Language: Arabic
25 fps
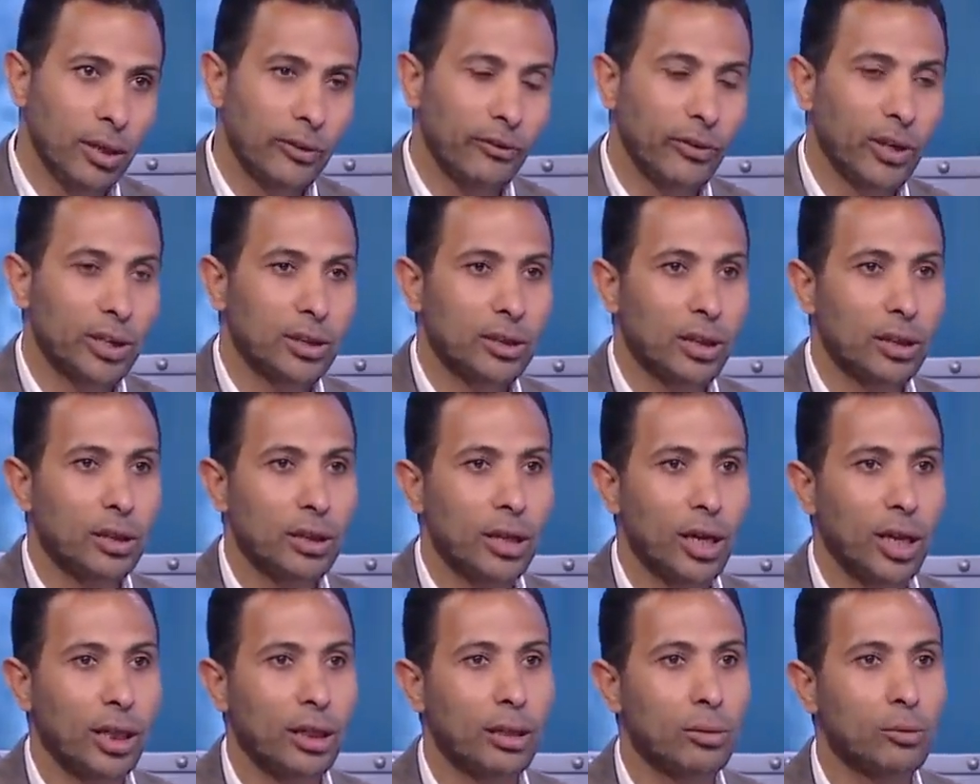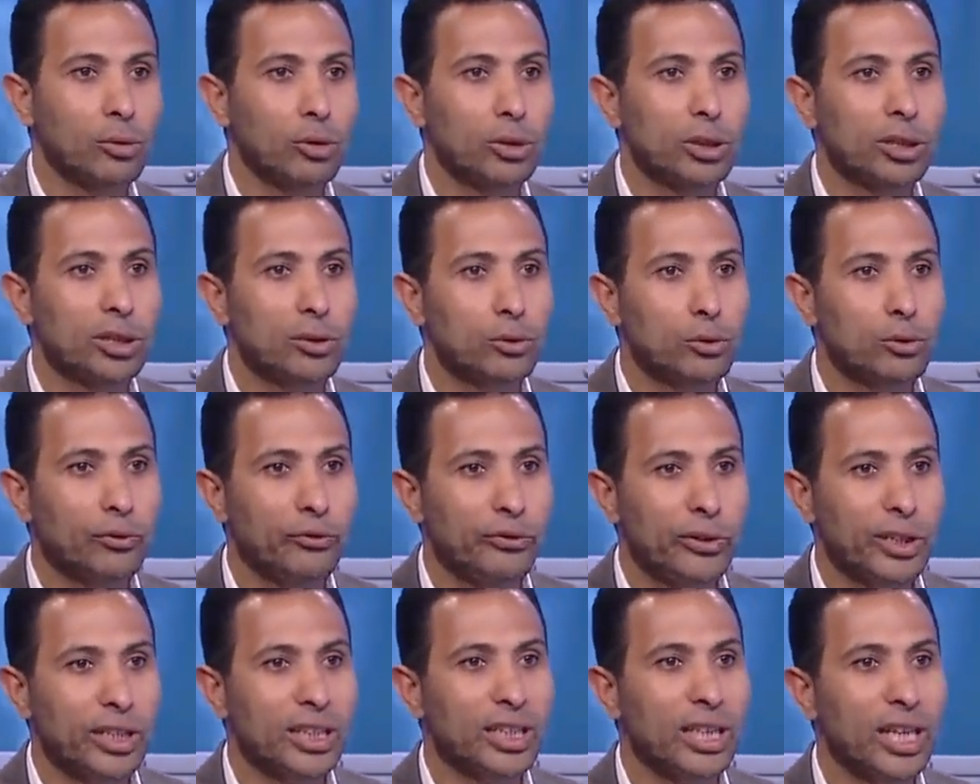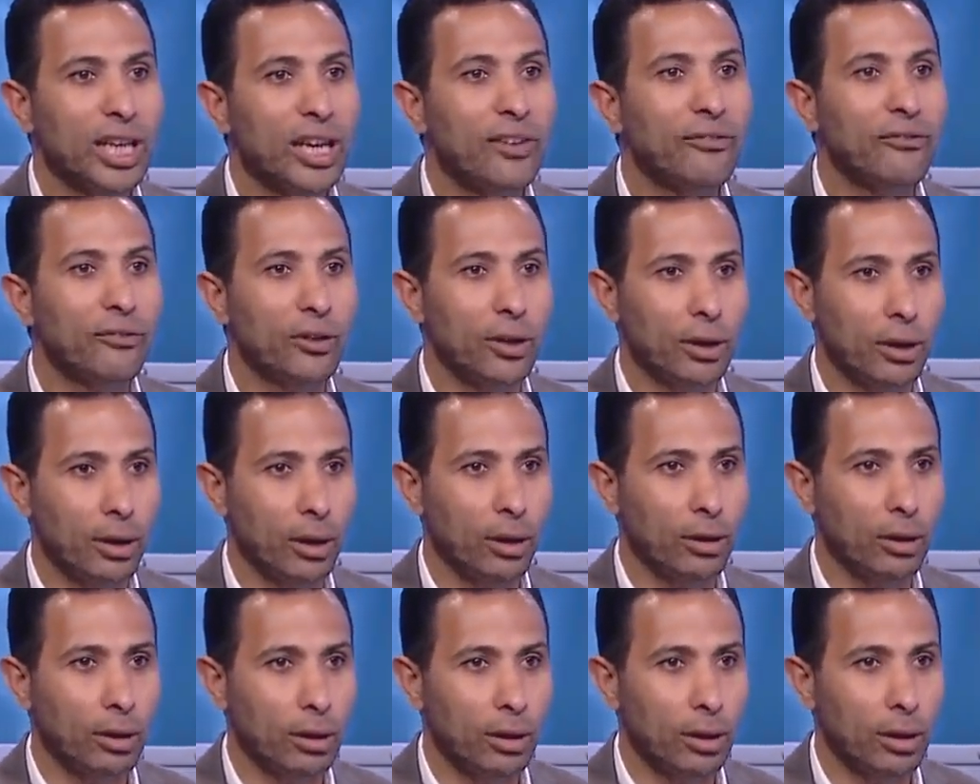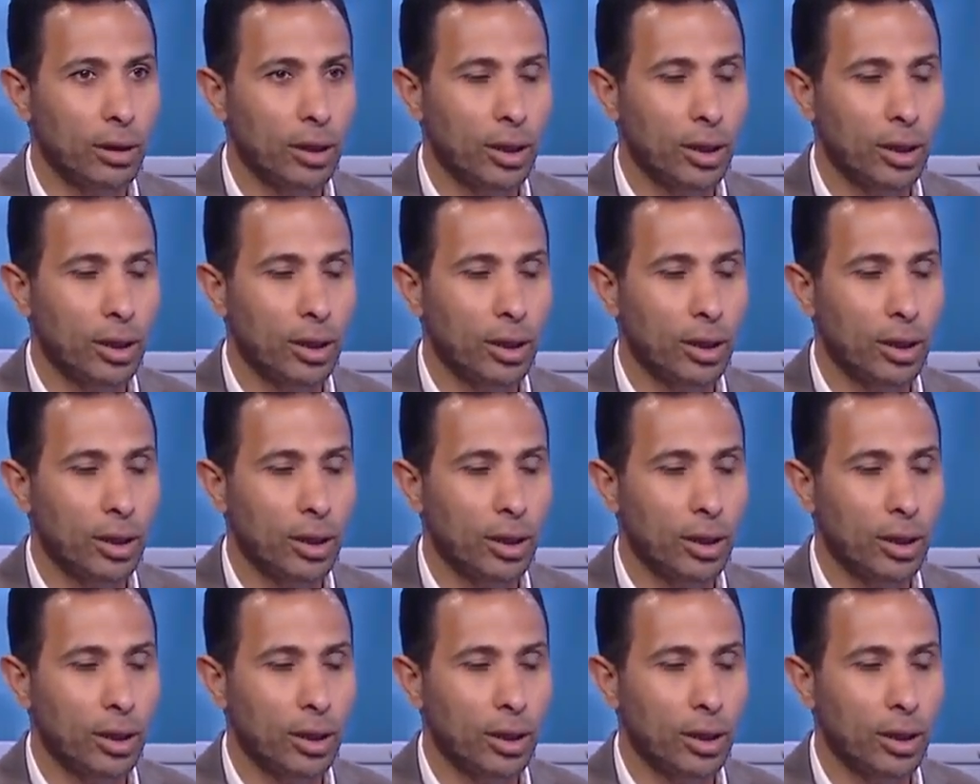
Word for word: فانت ده. يعني النهارده ممكن يكون في اختلاف في الاراء